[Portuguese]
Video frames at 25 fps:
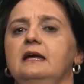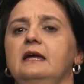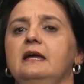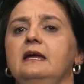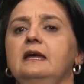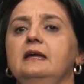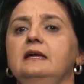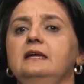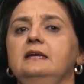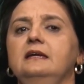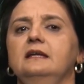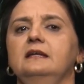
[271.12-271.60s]

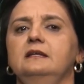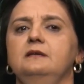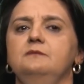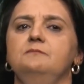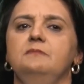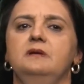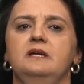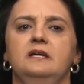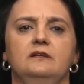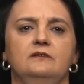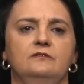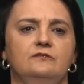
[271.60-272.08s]
em
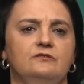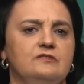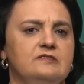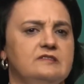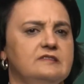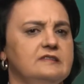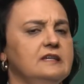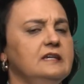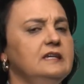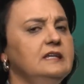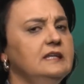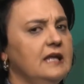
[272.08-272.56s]

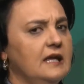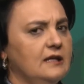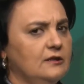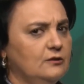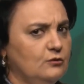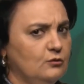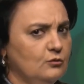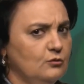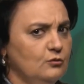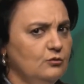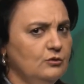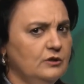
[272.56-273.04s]
alimentos in
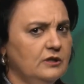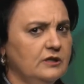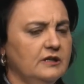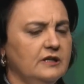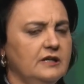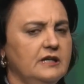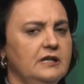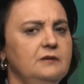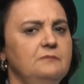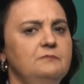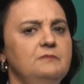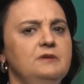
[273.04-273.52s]
natura
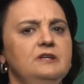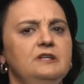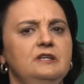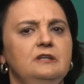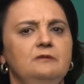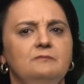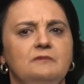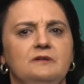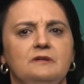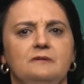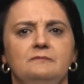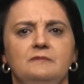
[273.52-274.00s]
e
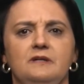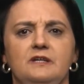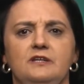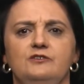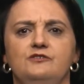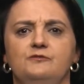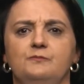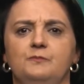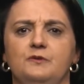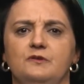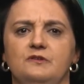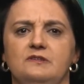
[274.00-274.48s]

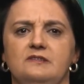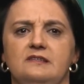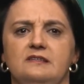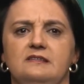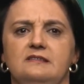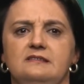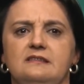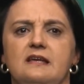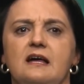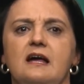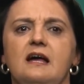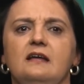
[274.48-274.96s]
minimamente
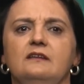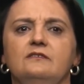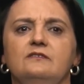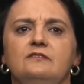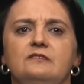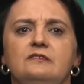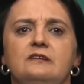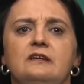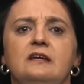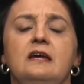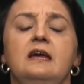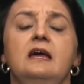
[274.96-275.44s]

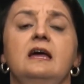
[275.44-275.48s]
processados,